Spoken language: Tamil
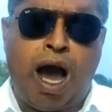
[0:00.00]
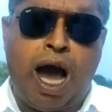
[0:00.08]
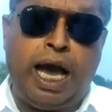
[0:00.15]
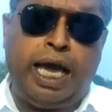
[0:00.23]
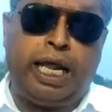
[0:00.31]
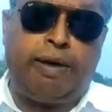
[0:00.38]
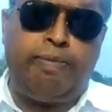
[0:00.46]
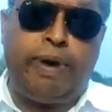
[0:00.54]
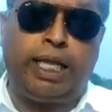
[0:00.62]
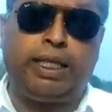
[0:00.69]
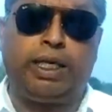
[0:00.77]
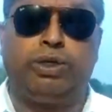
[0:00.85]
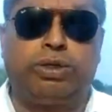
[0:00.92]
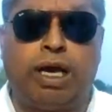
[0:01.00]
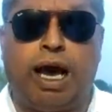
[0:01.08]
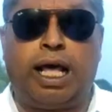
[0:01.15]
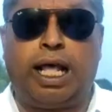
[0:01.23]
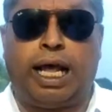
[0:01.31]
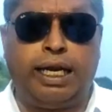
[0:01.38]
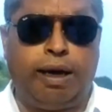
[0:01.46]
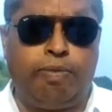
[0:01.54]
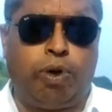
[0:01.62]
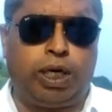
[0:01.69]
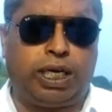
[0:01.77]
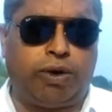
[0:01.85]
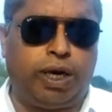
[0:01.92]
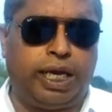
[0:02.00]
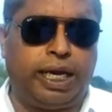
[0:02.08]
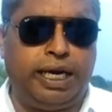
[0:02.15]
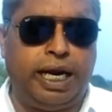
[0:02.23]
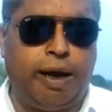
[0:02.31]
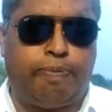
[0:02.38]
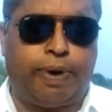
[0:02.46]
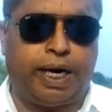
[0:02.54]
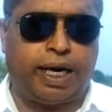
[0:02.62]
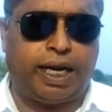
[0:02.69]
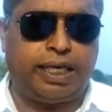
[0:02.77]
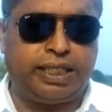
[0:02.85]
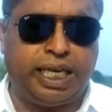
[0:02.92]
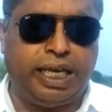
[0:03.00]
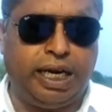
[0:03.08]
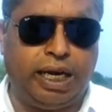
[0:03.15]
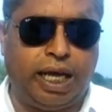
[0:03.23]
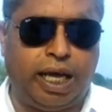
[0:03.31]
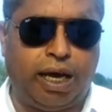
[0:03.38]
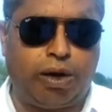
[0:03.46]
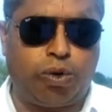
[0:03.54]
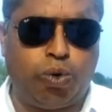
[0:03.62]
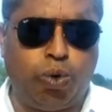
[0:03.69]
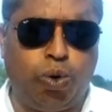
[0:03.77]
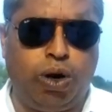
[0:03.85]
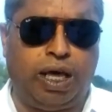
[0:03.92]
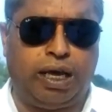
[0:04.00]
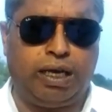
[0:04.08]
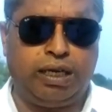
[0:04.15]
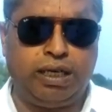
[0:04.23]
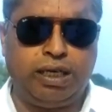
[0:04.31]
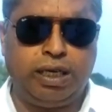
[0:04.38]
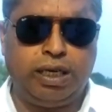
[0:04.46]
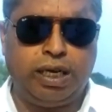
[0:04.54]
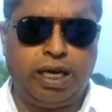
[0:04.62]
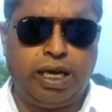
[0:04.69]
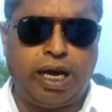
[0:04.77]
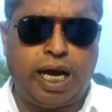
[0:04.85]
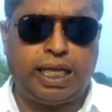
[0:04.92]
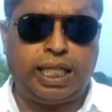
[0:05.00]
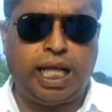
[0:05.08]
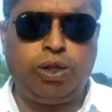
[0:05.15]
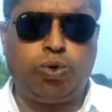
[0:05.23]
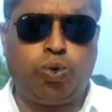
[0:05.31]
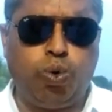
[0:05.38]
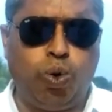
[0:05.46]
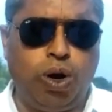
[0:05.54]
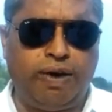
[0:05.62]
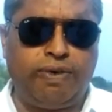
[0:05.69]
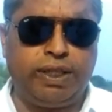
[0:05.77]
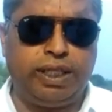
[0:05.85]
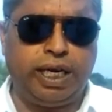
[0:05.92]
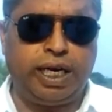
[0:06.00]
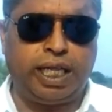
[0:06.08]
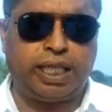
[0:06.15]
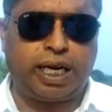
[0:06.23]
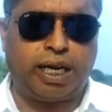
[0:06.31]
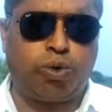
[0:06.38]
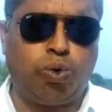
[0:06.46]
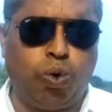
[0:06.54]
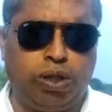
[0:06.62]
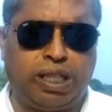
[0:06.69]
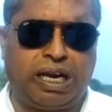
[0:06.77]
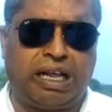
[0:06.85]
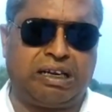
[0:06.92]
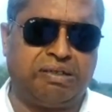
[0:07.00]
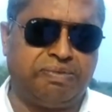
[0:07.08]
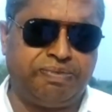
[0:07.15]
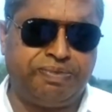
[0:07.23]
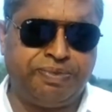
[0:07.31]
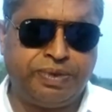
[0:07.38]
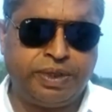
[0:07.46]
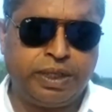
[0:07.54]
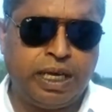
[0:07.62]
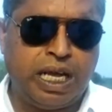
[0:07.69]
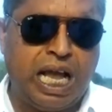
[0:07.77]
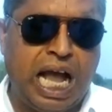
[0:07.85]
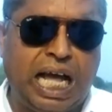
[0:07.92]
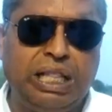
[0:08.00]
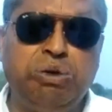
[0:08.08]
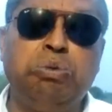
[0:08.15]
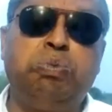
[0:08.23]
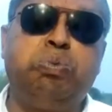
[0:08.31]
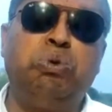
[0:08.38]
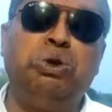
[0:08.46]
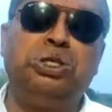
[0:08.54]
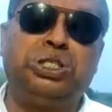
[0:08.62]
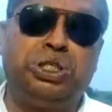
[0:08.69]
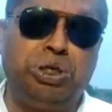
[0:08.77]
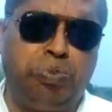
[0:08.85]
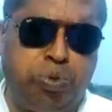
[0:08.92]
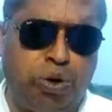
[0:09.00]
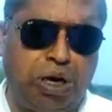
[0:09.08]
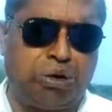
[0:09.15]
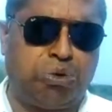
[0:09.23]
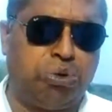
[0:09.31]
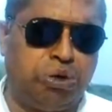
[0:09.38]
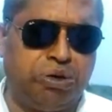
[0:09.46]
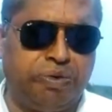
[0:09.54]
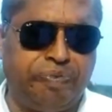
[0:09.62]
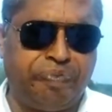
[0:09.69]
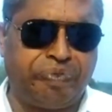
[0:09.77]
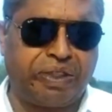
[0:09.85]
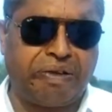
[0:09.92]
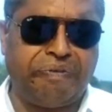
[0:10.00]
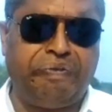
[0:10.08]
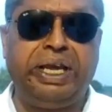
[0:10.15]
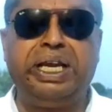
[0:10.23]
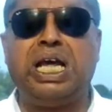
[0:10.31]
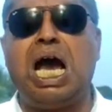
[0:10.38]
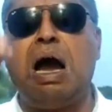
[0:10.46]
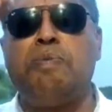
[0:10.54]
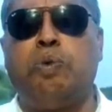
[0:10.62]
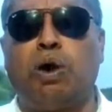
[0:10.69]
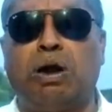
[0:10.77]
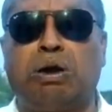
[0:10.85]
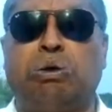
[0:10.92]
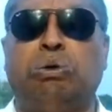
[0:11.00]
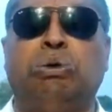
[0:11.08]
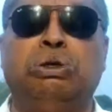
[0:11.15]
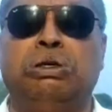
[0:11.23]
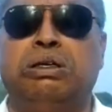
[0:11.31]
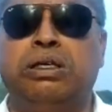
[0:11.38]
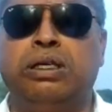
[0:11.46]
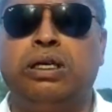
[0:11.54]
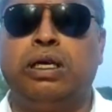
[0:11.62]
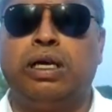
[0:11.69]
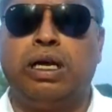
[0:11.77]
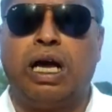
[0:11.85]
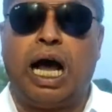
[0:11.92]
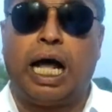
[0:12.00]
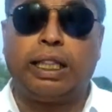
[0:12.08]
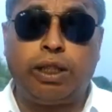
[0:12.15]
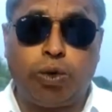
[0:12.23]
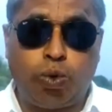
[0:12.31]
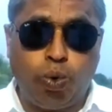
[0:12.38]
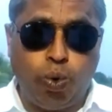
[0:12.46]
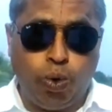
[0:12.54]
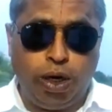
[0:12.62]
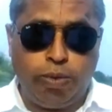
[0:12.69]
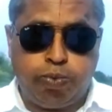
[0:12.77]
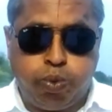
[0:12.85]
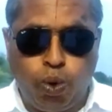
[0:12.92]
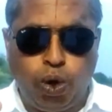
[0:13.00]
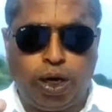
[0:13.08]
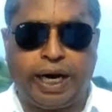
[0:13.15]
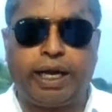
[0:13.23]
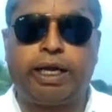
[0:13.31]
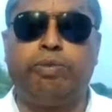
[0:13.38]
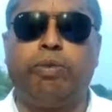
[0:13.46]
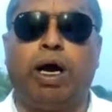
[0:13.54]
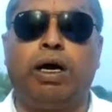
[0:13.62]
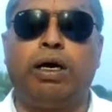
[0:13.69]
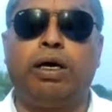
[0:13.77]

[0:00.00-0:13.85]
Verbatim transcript: ஆயிரம் பேர்த்துக்கு சா அன்னம் போட்டவர் என்ன பண்ணுறார் ஜெயிலில் கூலை அதாவது கூலை வந்து என்ன தரார் கூழ் தரார் அதுவும் புளிச்சு போன கூழ் வீணாக போன கூழ் அந்த கூழில் புழு கிடைக்குமா